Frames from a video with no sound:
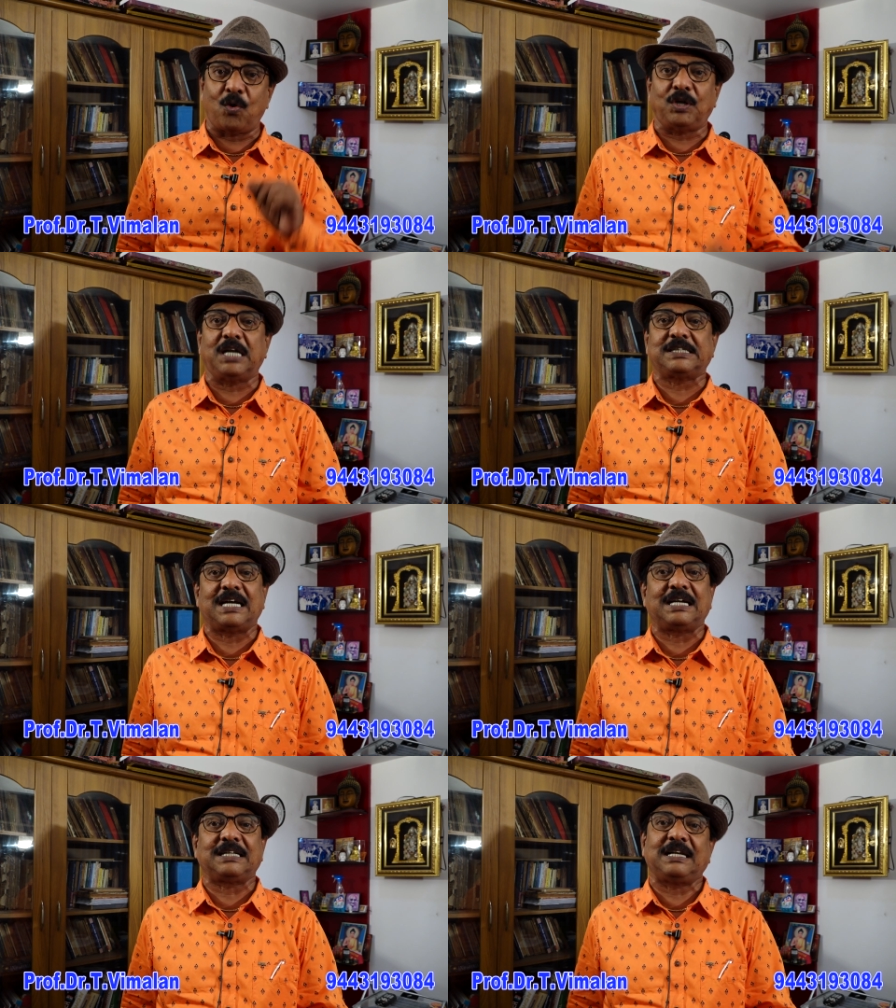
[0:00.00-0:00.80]
கோள்கள்
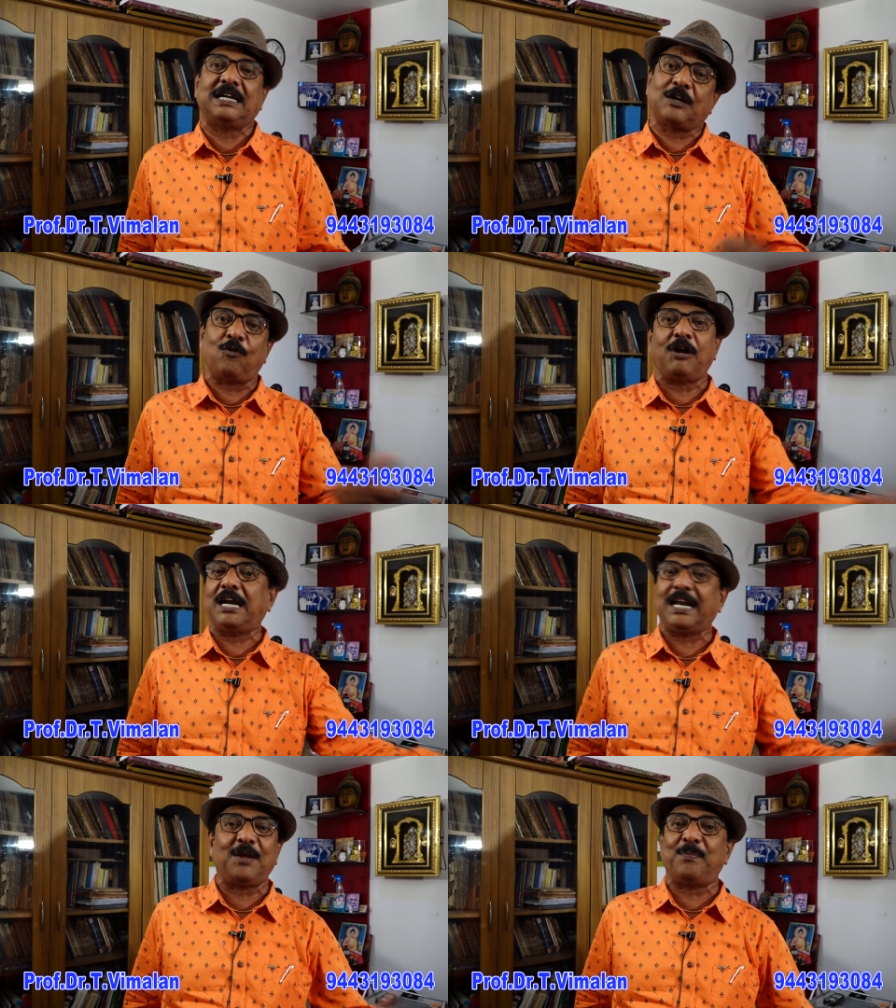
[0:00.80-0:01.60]
சாரத்தில் இருக்கவங்க
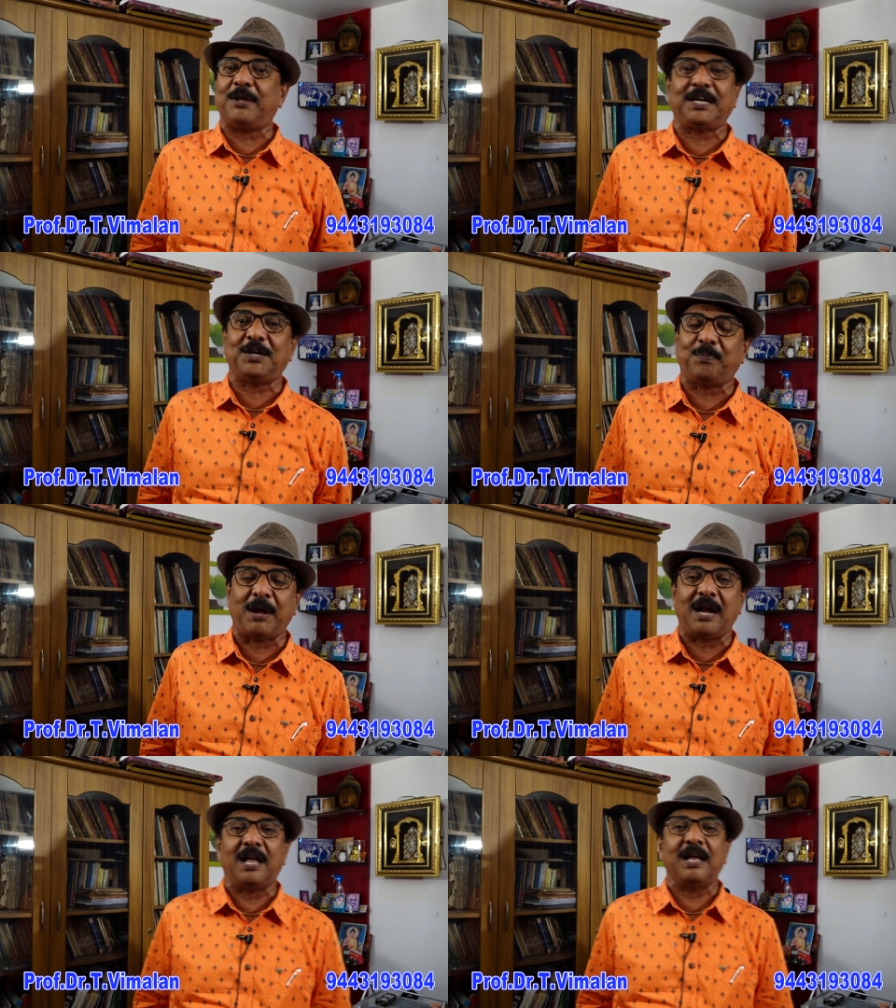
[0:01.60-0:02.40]
நிறைய பேர்
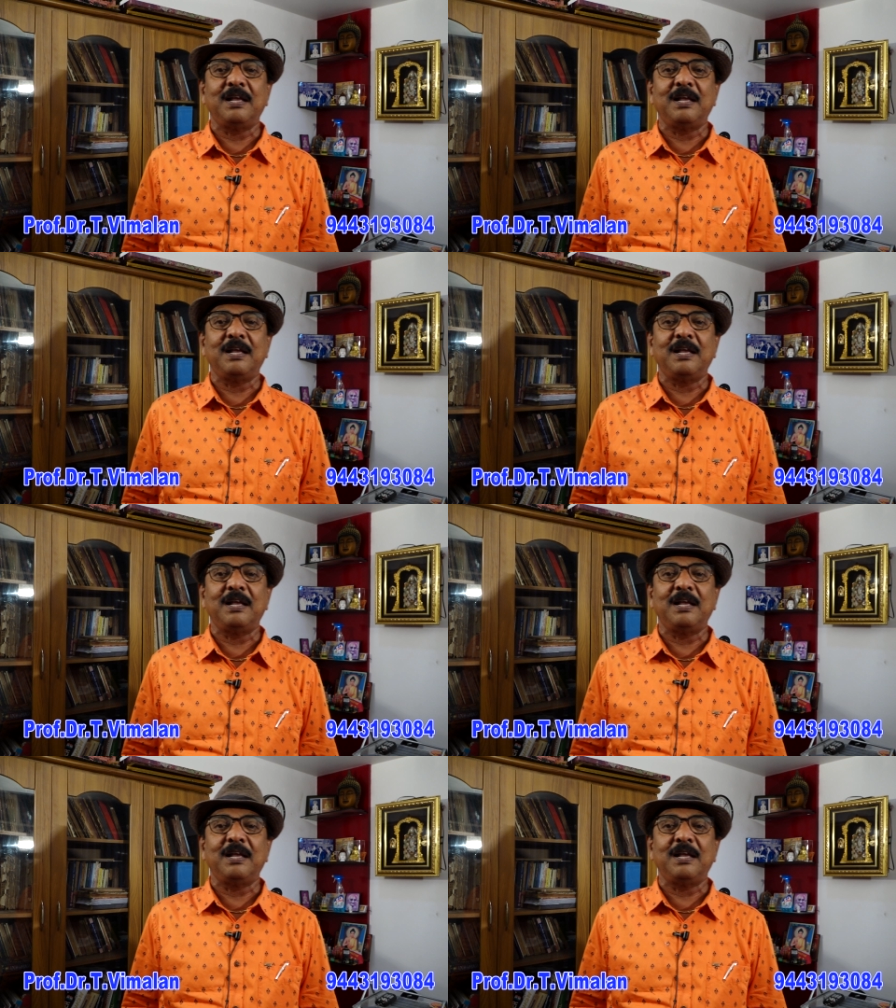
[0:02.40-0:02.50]
இருப்பாங்க